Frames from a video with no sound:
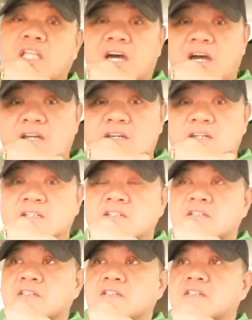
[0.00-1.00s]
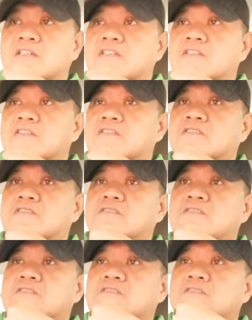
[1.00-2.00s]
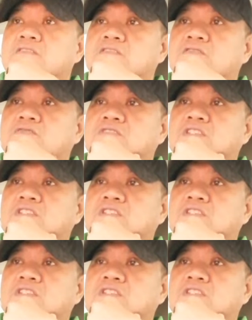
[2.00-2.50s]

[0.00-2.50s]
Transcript: lang okay yung